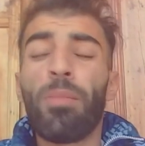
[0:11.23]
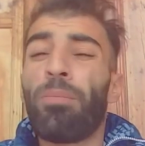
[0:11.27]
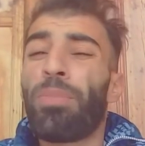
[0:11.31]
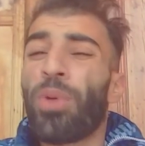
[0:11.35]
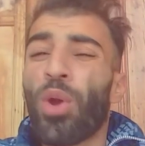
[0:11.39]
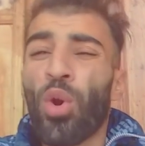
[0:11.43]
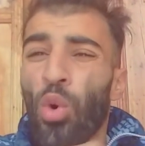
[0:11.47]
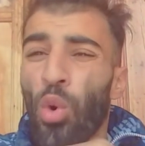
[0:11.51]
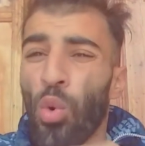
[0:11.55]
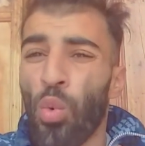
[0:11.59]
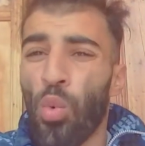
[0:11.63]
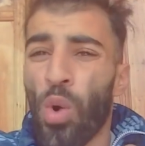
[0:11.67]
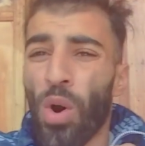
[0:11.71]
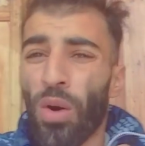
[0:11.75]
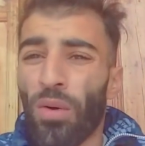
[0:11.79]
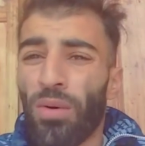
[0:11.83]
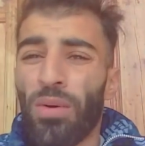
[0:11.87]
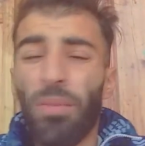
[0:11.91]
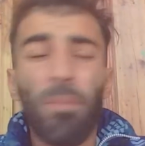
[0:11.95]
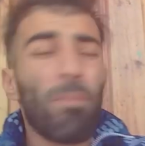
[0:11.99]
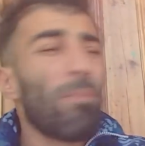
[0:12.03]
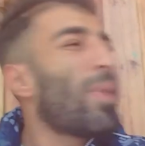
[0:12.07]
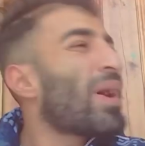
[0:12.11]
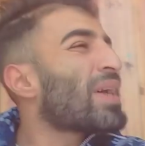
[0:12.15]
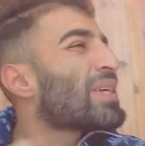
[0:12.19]
بقوه
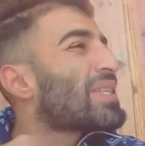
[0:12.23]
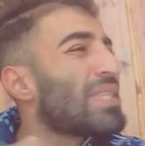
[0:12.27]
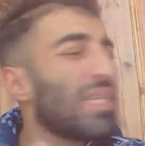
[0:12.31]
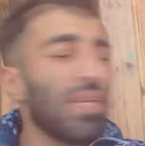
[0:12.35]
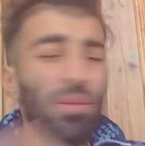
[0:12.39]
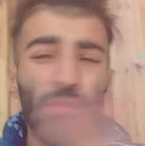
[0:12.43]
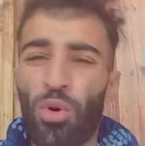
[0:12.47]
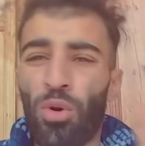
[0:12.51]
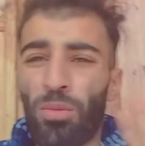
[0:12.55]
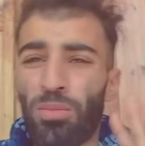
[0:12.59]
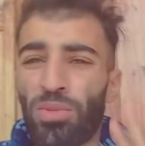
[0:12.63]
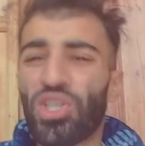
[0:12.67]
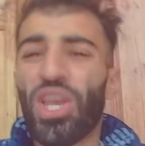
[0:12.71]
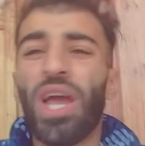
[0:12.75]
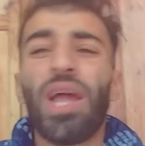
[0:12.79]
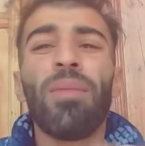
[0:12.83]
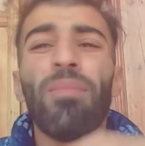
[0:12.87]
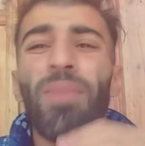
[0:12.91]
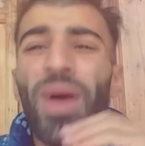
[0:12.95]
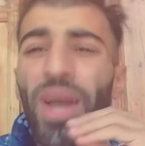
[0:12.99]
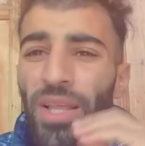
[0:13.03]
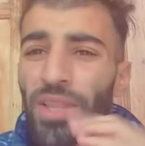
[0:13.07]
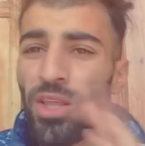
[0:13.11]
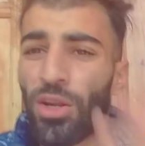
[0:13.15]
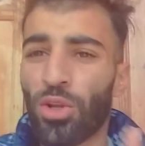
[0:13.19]
ماكسيموم شحال
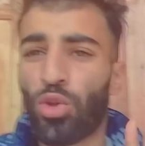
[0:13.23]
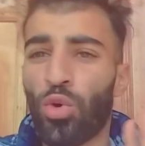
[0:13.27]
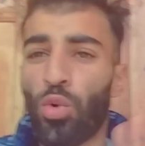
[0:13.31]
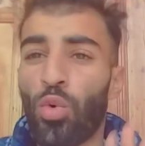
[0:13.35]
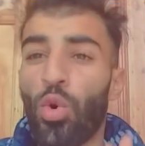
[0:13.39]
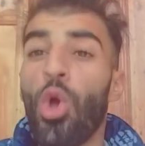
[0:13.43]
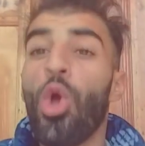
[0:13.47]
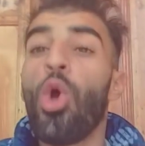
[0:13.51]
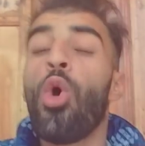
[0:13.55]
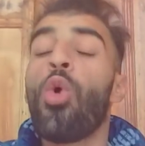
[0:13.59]
ما قدرتوا